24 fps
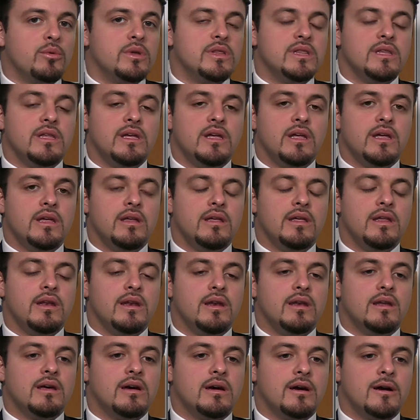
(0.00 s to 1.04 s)

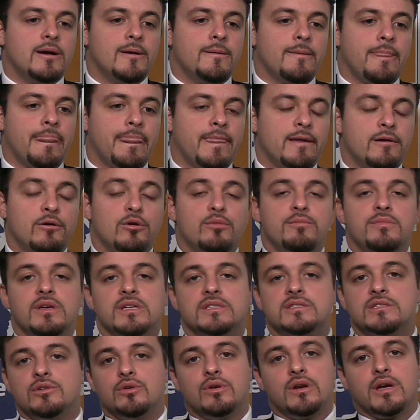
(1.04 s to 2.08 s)
quindi ehm,
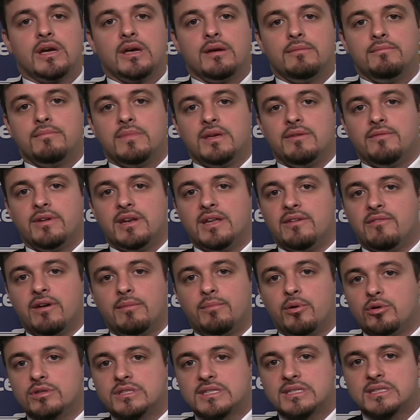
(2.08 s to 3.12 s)
l'obiezione che mi veniva
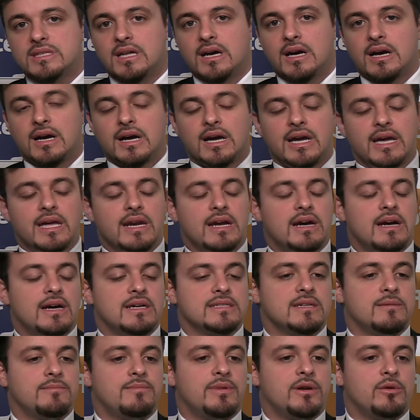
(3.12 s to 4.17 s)
posta era
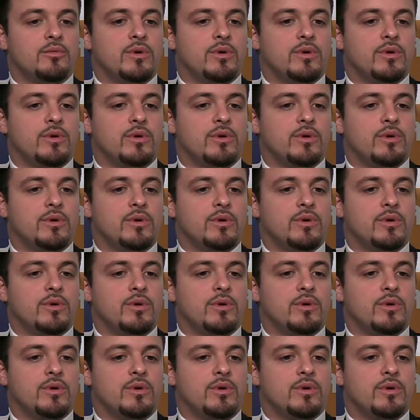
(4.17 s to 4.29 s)
sempre